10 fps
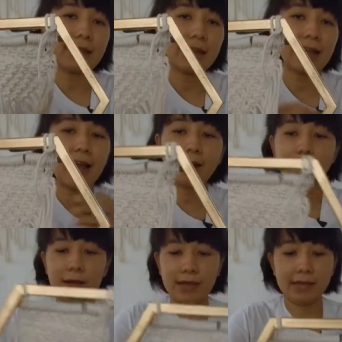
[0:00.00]
ตัดระยะ
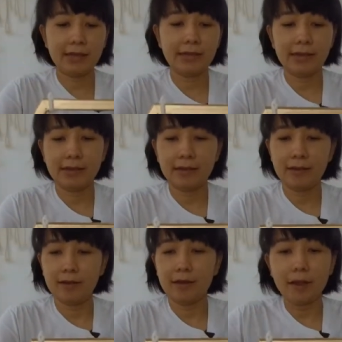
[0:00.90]
ไว้
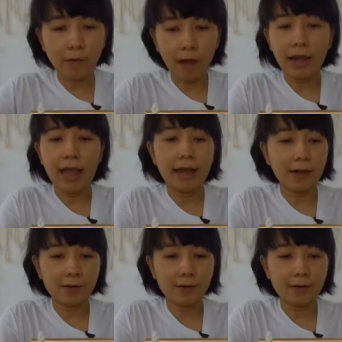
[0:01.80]
เรียบร้อยแล้ว